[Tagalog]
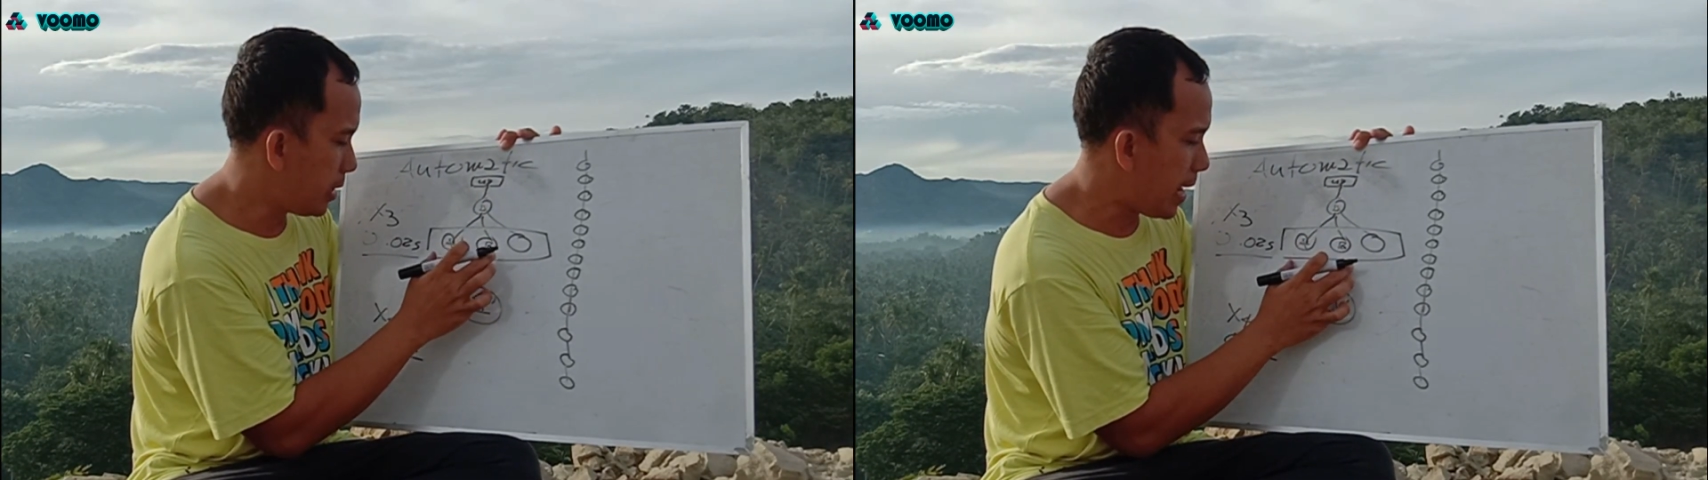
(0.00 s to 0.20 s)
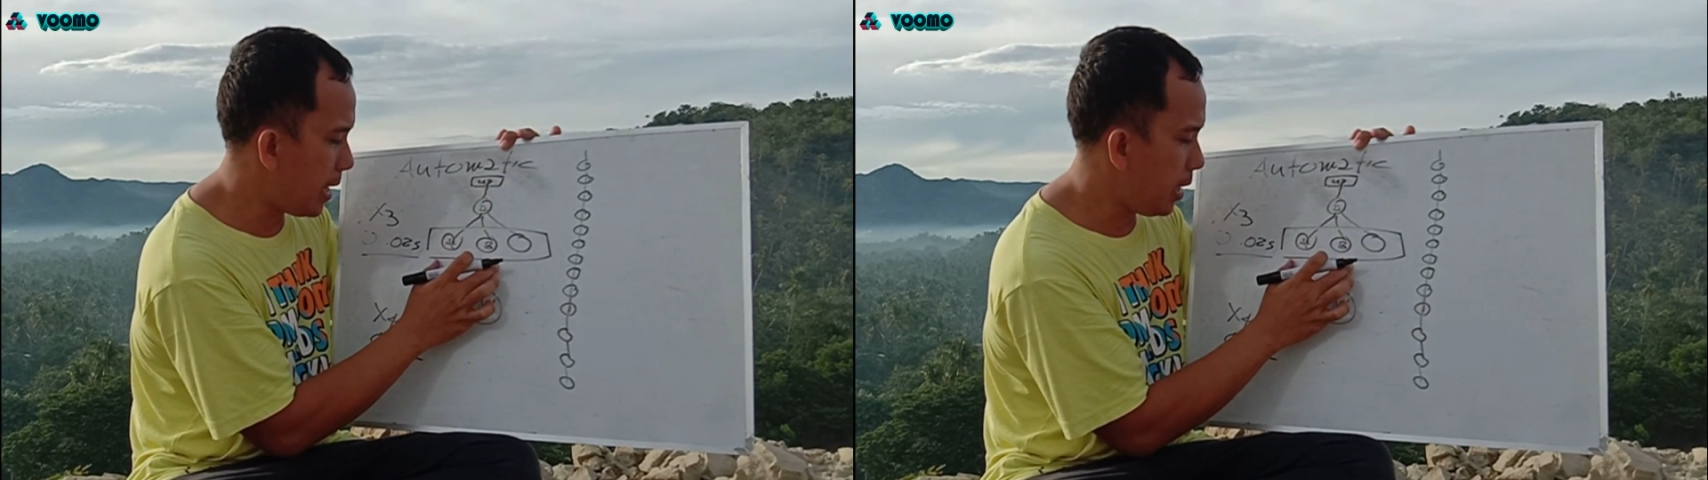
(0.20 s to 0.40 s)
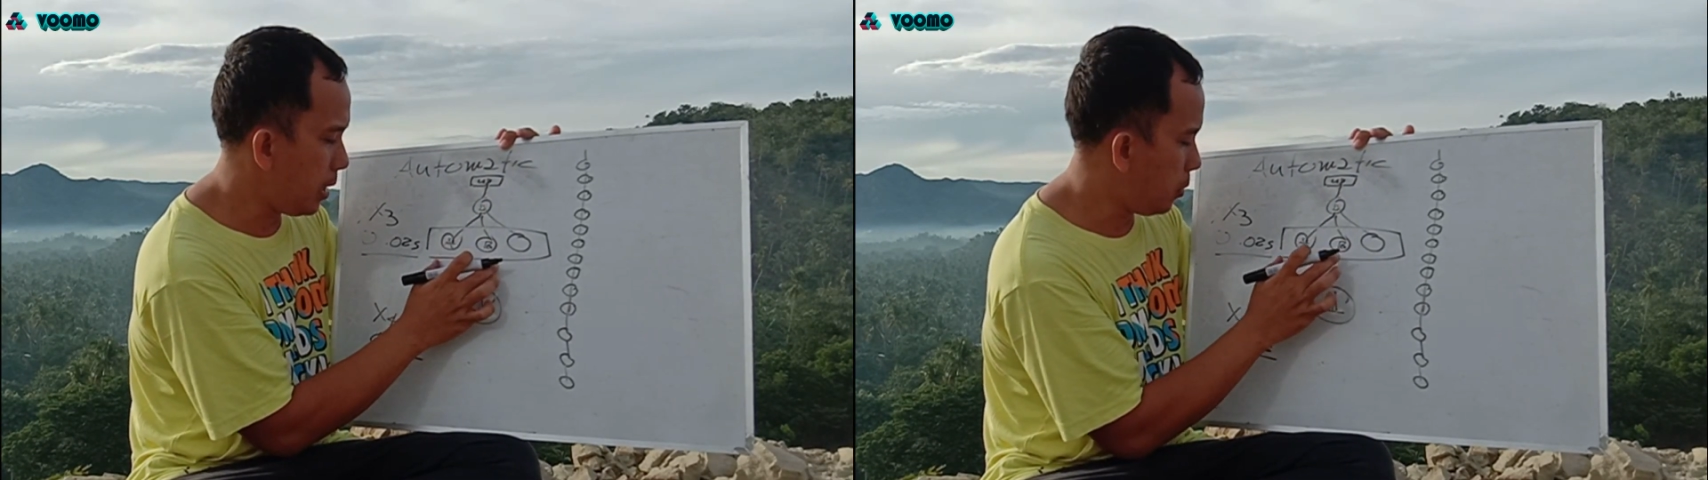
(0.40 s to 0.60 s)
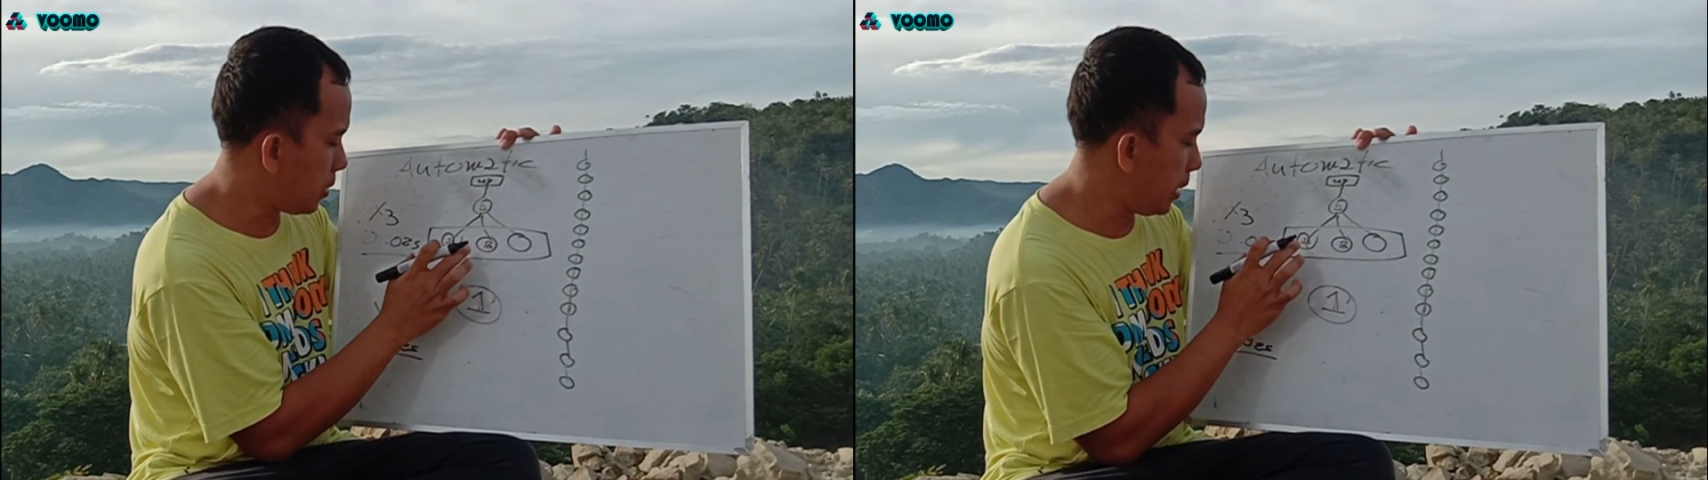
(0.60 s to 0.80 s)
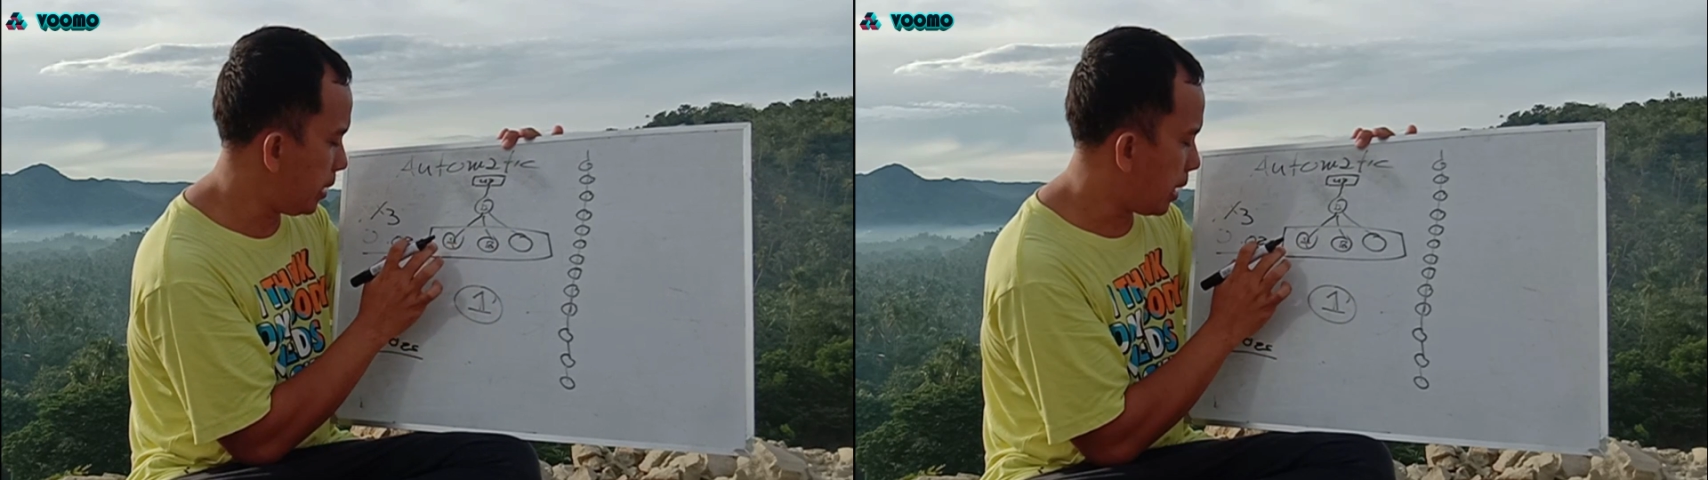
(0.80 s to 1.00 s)
naalala mo
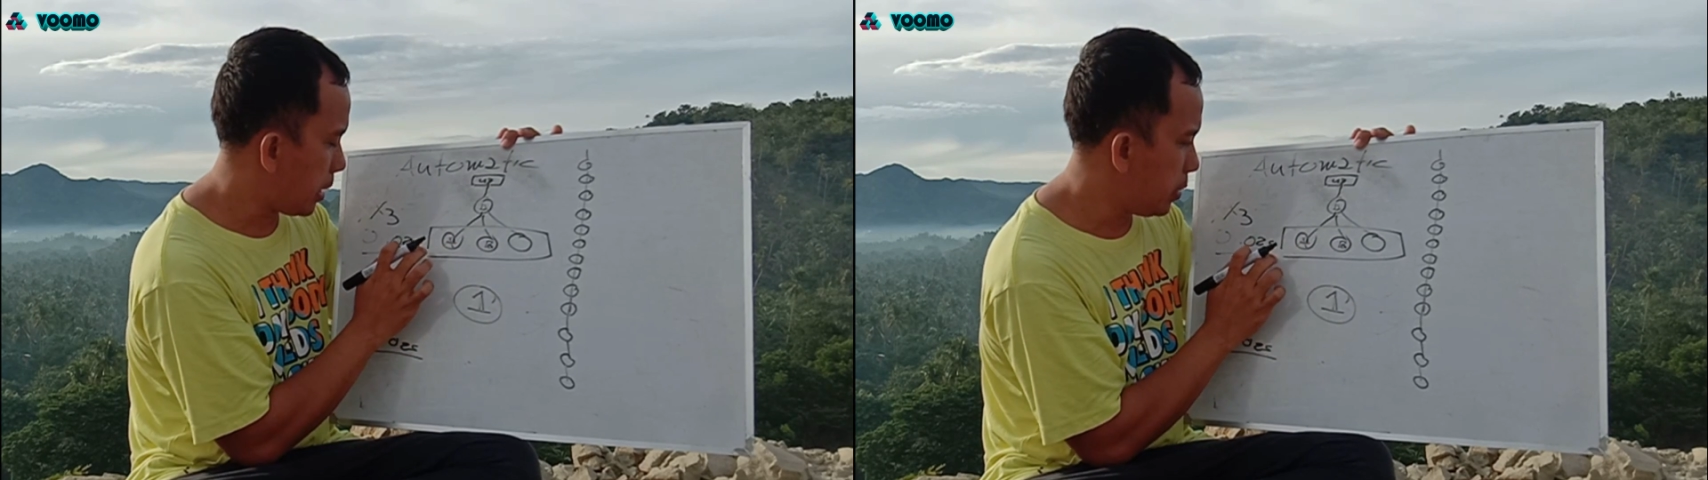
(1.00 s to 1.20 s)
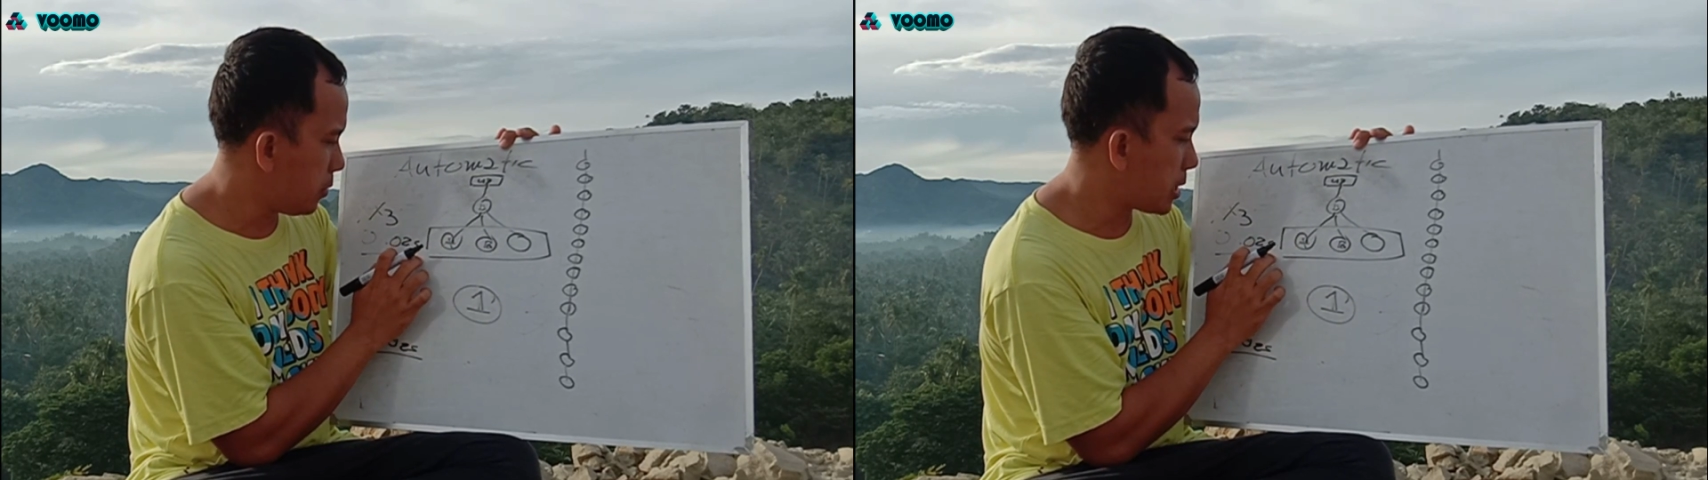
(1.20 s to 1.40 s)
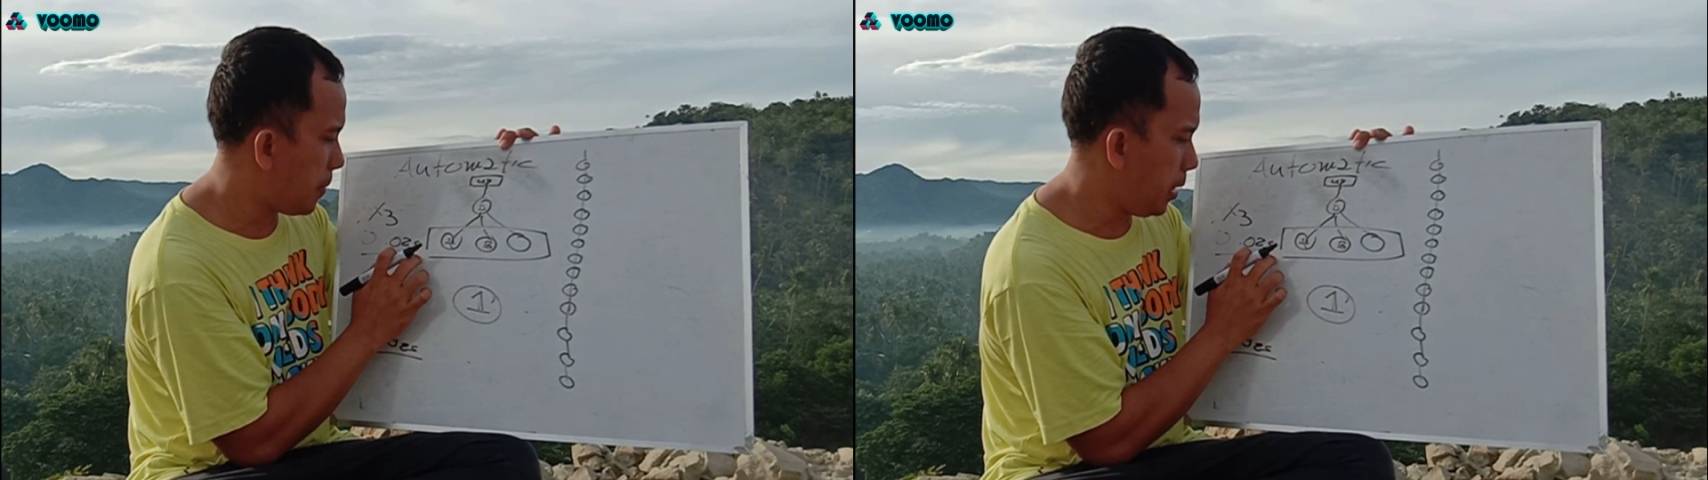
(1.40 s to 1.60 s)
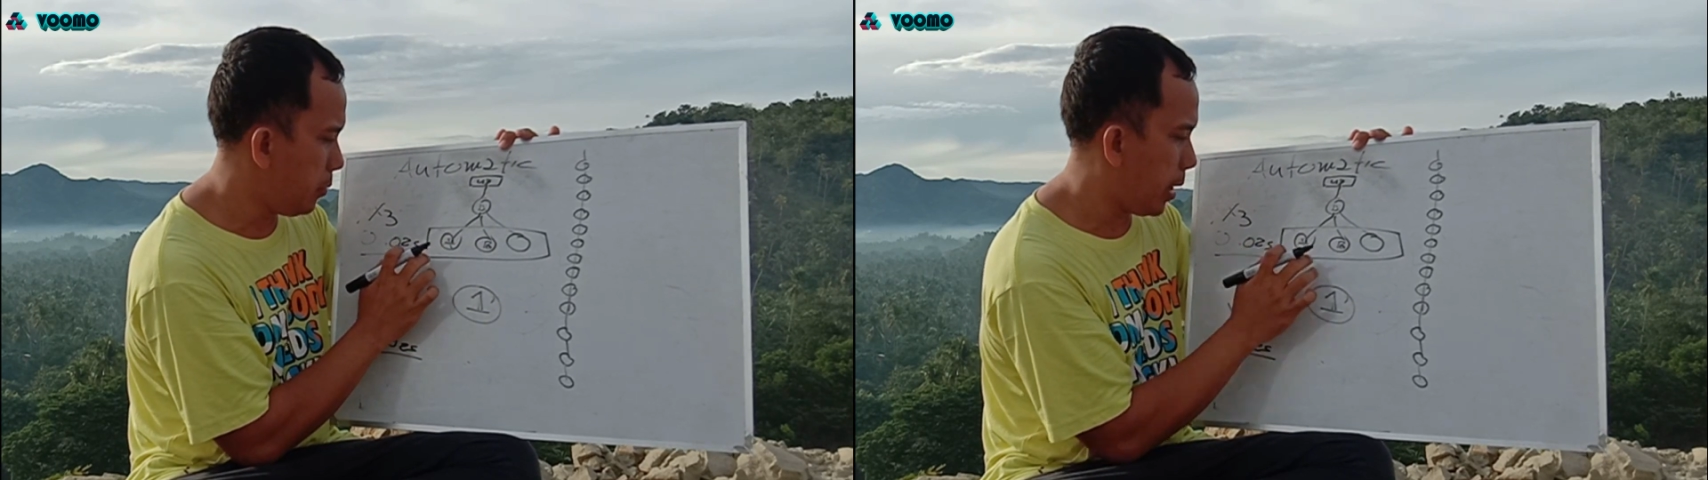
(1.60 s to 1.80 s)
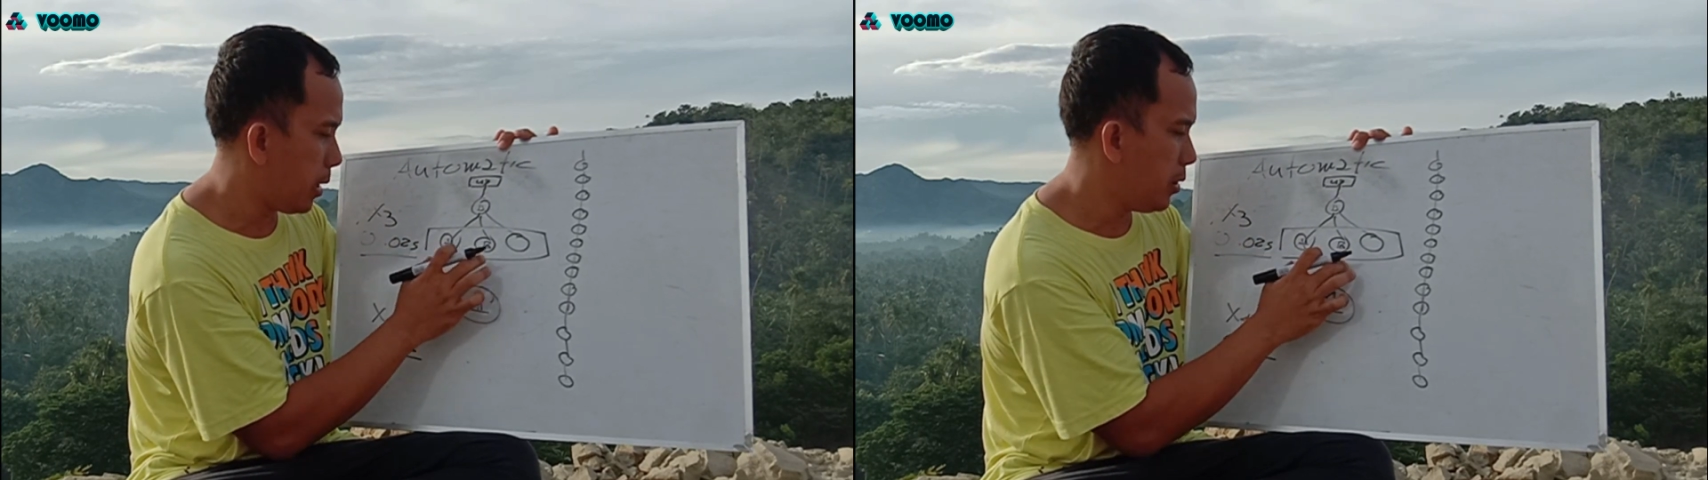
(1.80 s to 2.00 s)
kanina, yung sa manual,